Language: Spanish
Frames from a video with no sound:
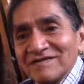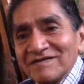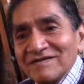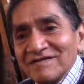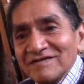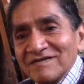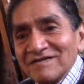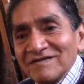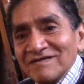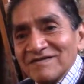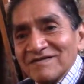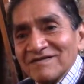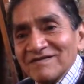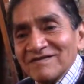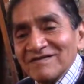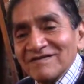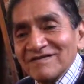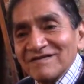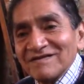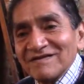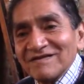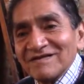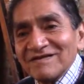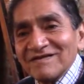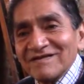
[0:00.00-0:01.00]
para
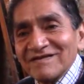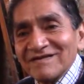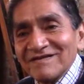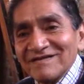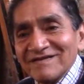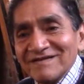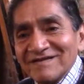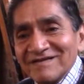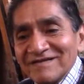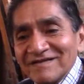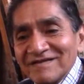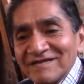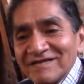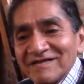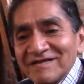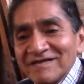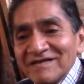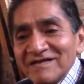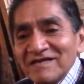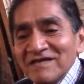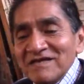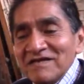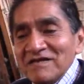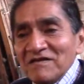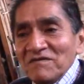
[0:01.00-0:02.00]
este año 2014
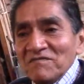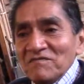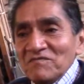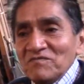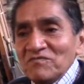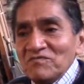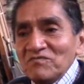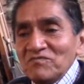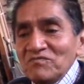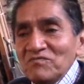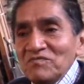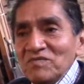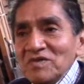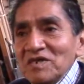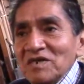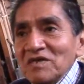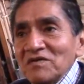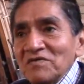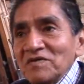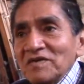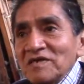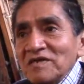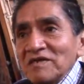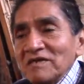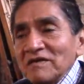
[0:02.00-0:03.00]
en la Teletón?
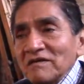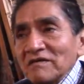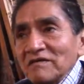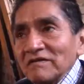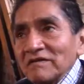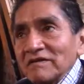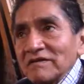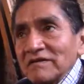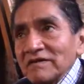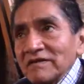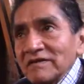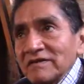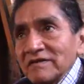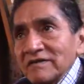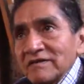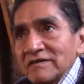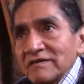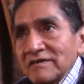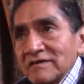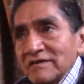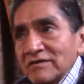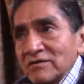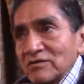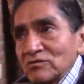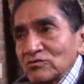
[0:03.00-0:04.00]

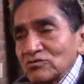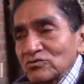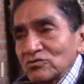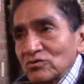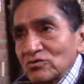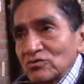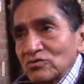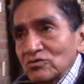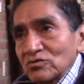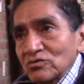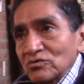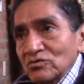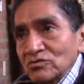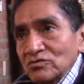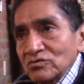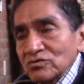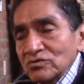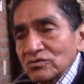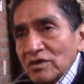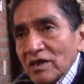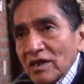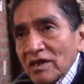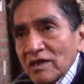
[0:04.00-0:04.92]
Eh, nosotros